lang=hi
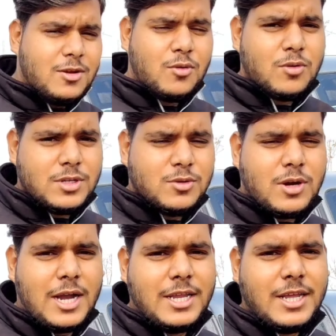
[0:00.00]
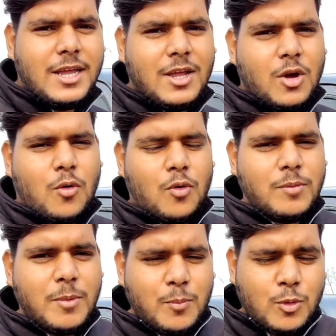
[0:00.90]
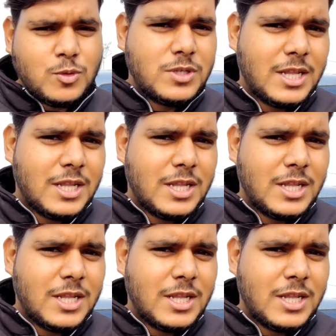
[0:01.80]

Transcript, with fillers: हैं क्योंकि जो गाड़ी है उनमें बहुत